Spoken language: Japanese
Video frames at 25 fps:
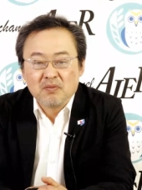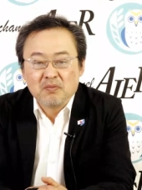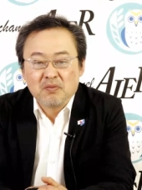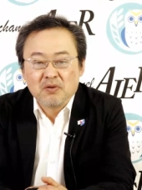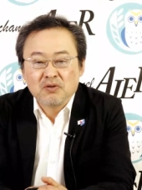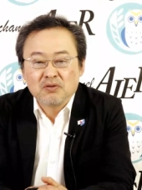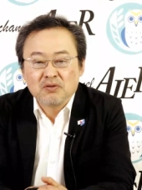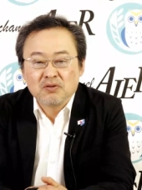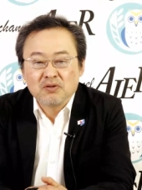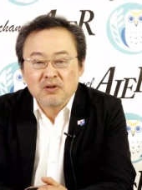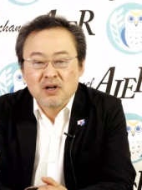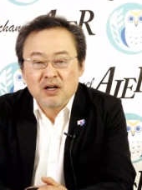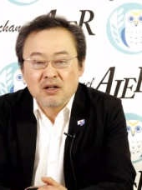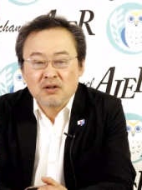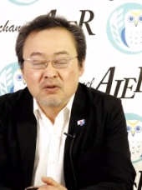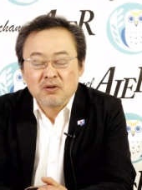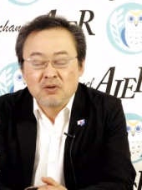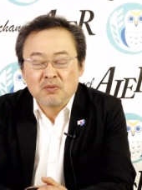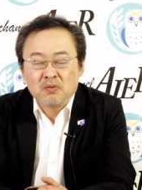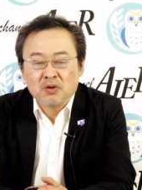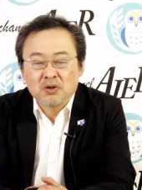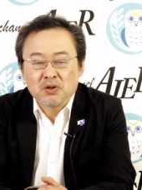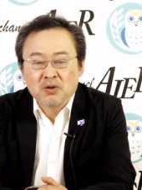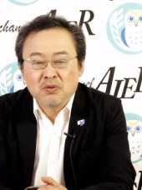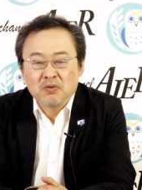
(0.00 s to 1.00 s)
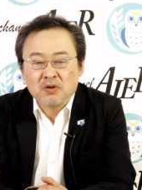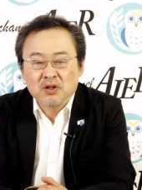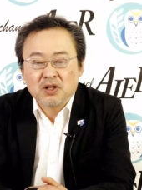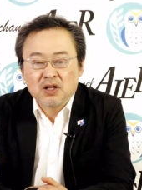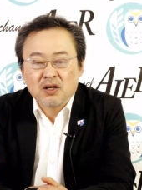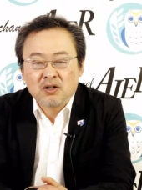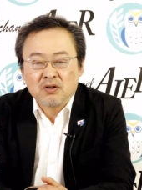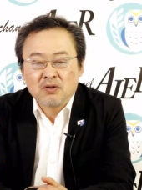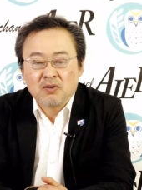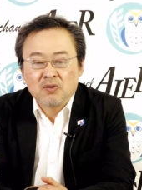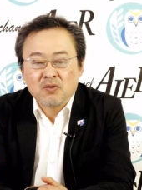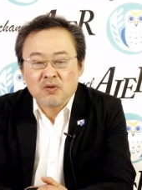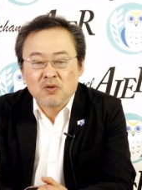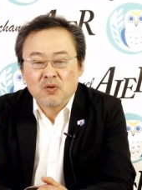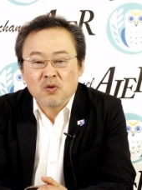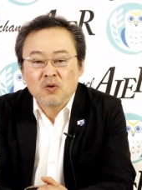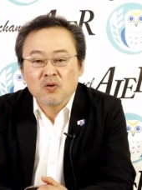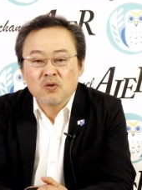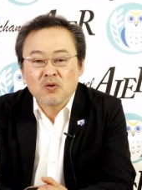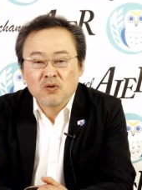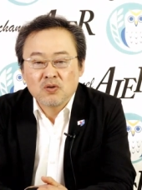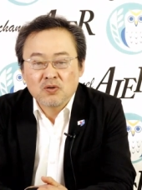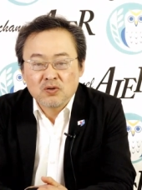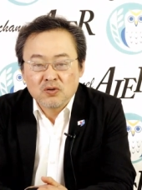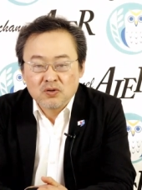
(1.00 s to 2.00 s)
僕はもともと
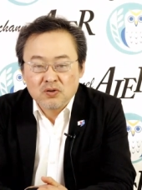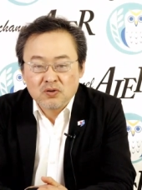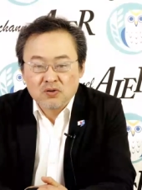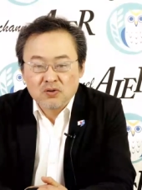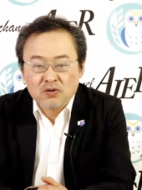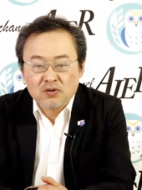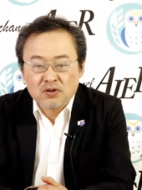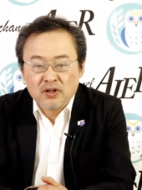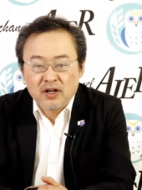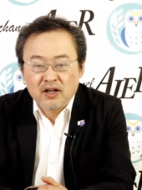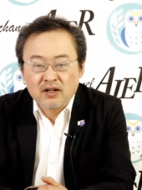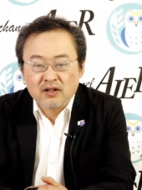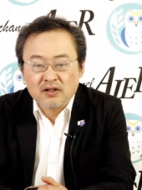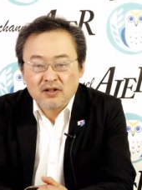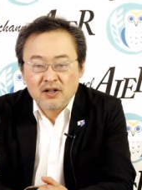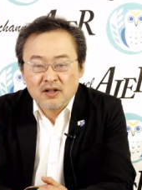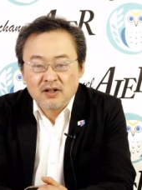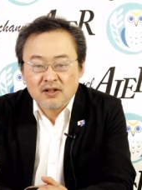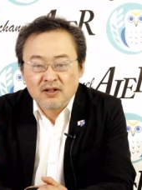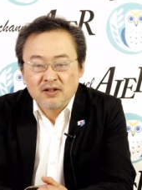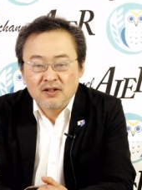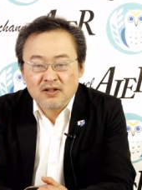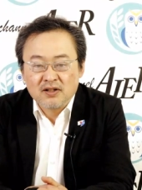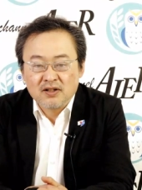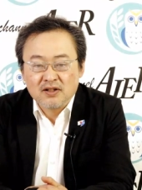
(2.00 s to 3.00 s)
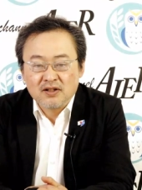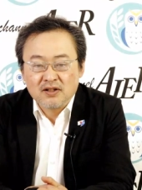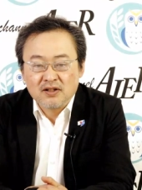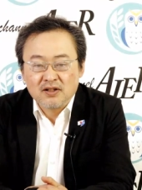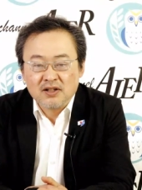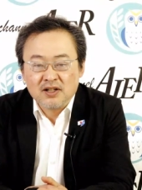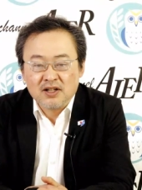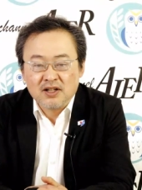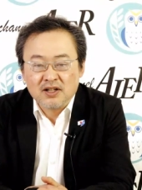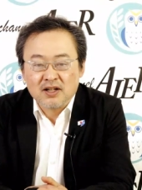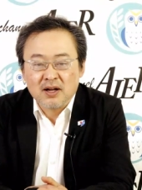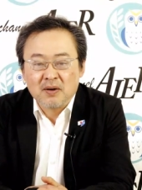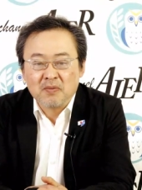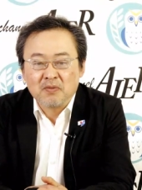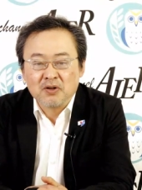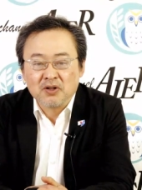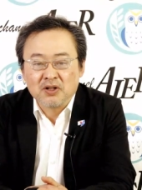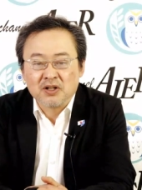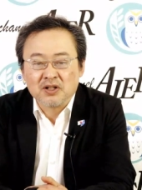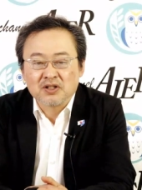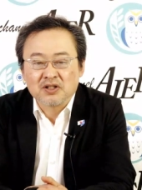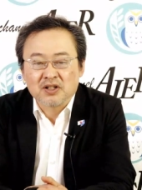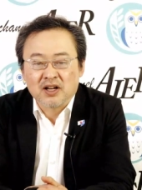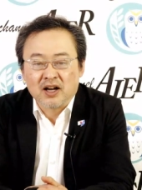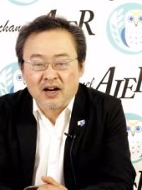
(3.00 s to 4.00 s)
広告代理店にいたもん
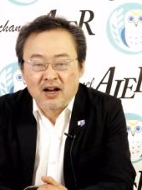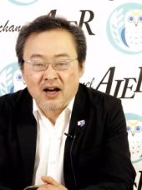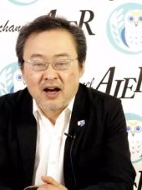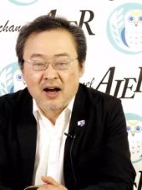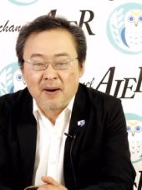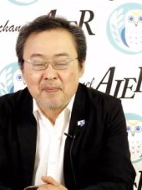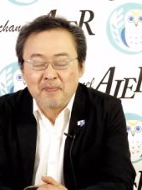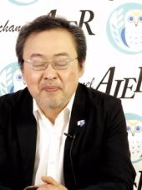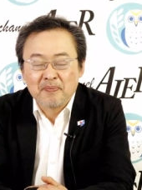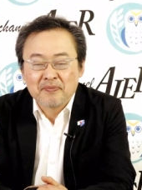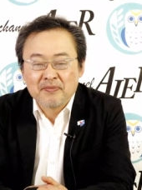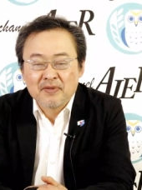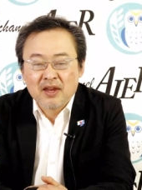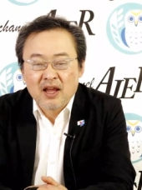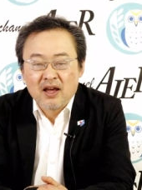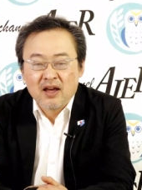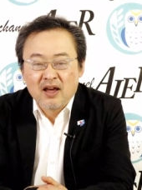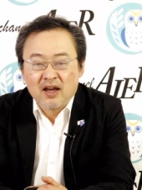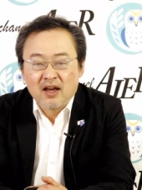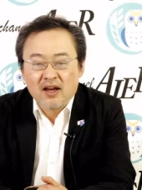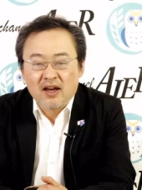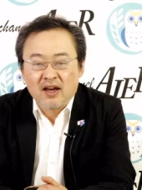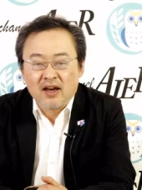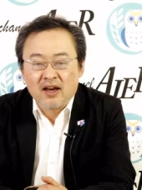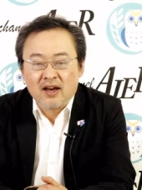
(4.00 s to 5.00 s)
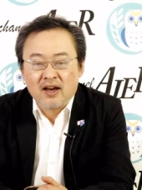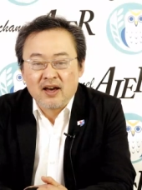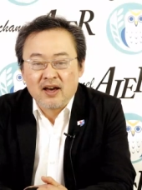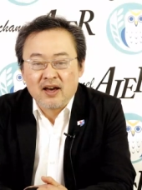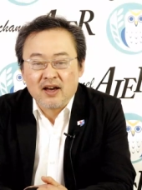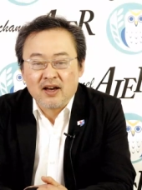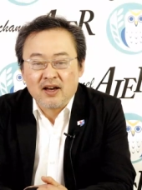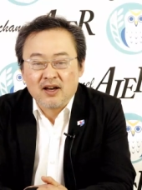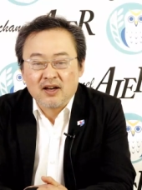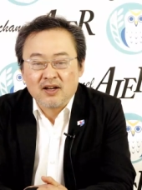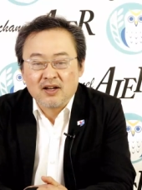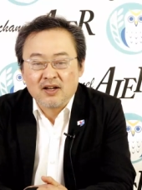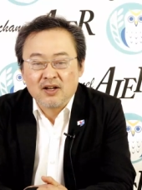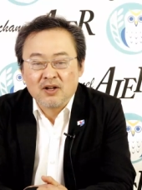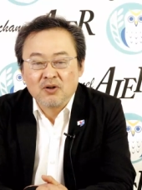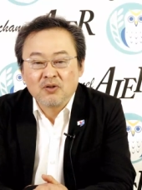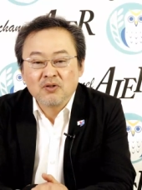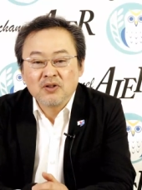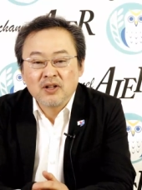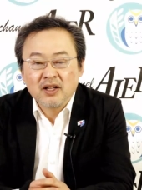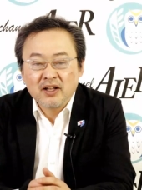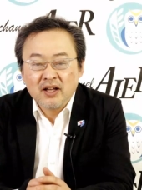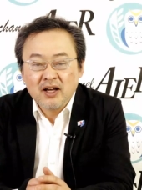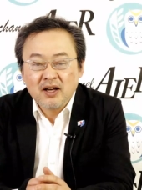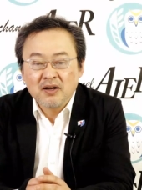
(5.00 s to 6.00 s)
ですからえー、いろ
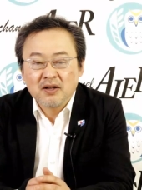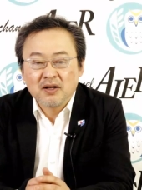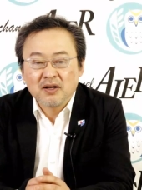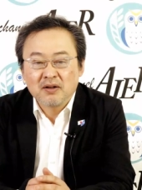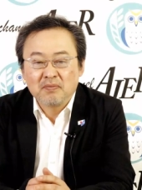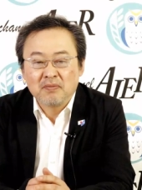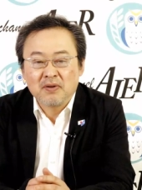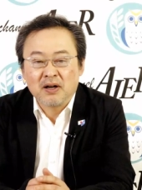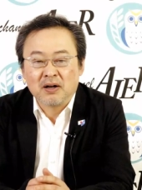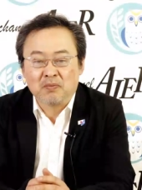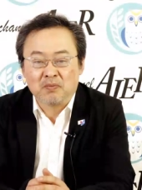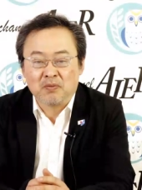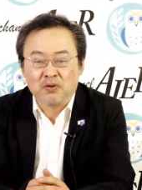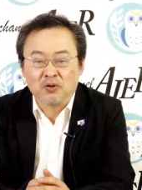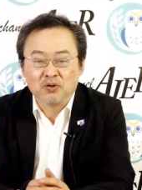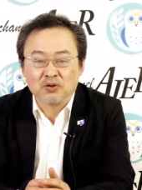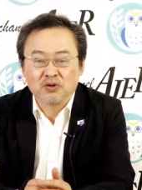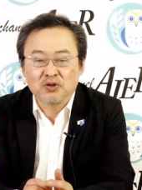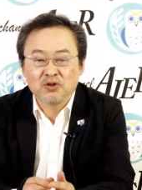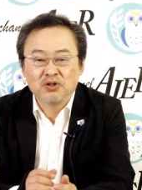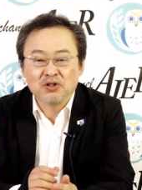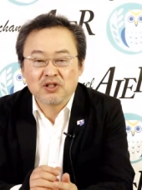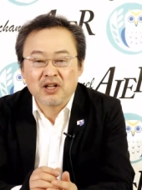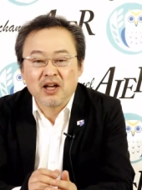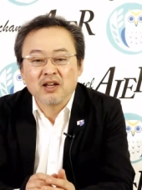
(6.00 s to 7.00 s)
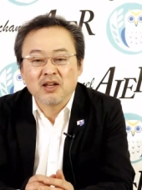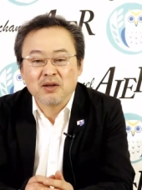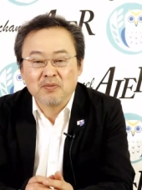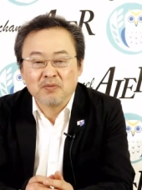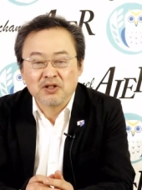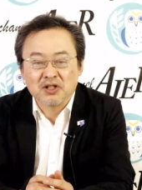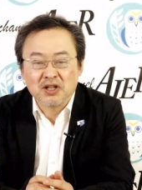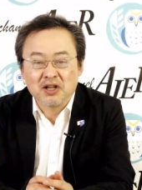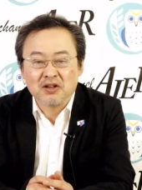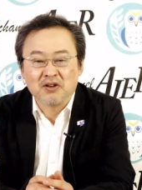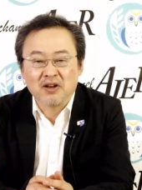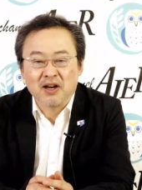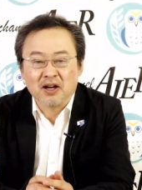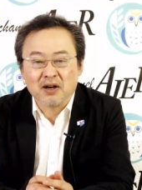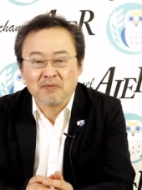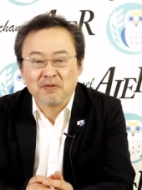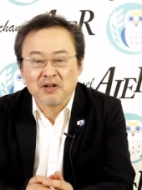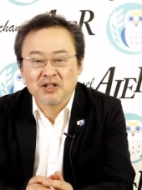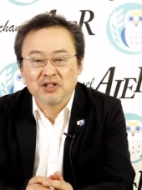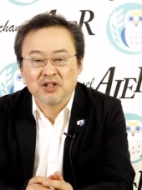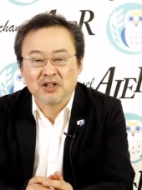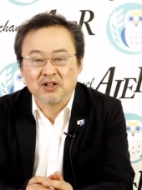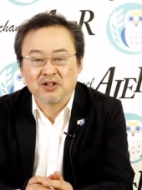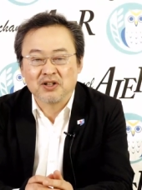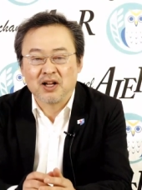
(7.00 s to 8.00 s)
んなね、まあ、もうつい最近も選挙あり
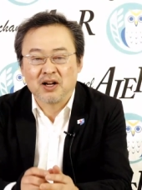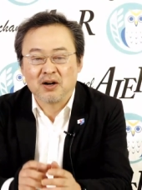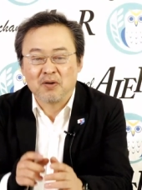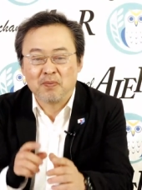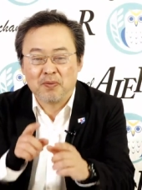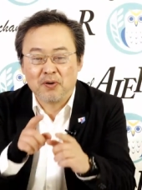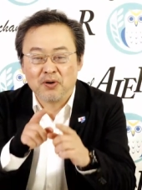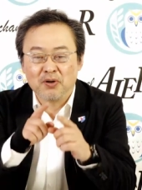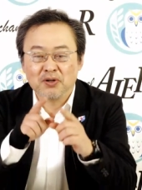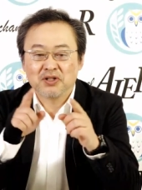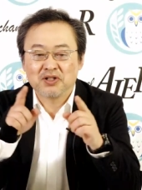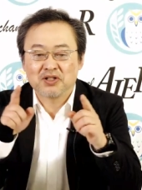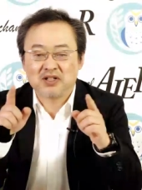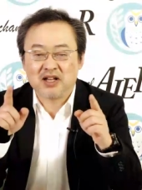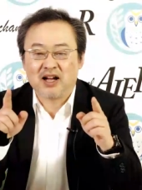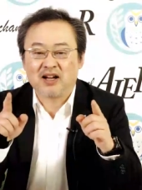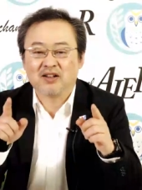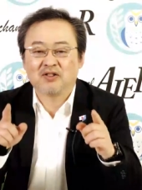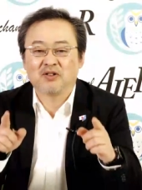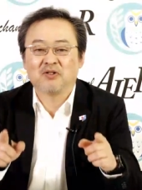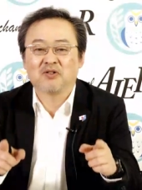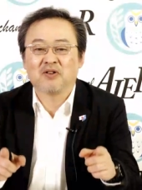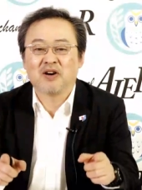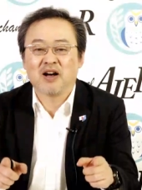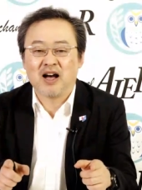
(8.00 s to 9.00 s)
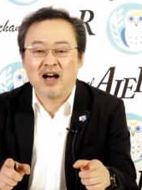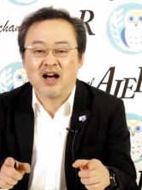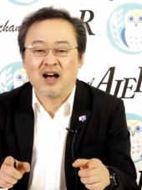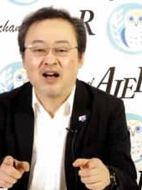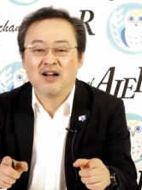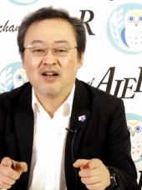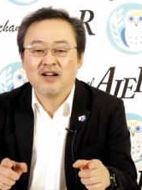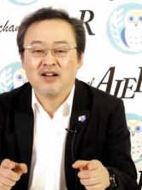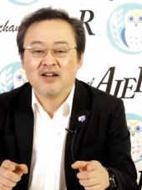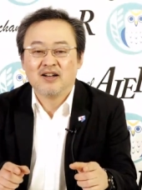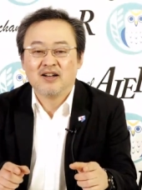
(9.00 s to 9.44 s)
ましたけどあのポスターとか、